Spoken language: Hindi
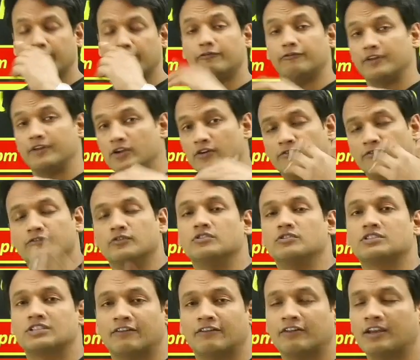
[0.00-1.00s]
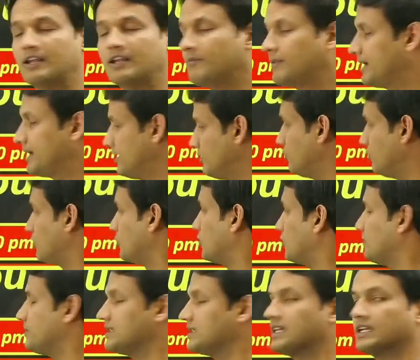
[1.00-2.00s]
फ्री ऑफ कॉस्ट अवेलेबल है उनको
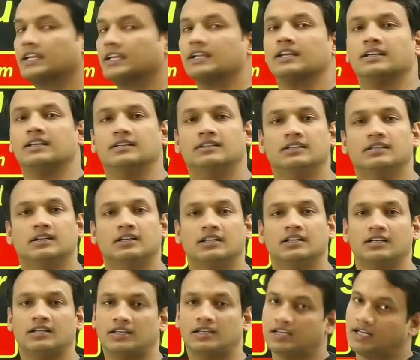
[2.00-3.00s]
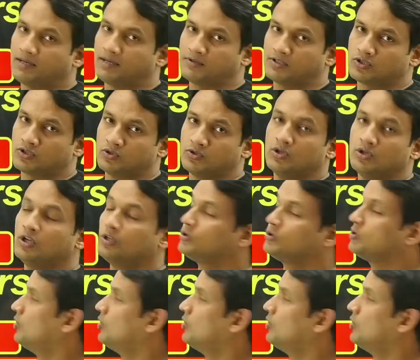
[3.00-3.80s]
भी देखें ठीक है बच्चों तो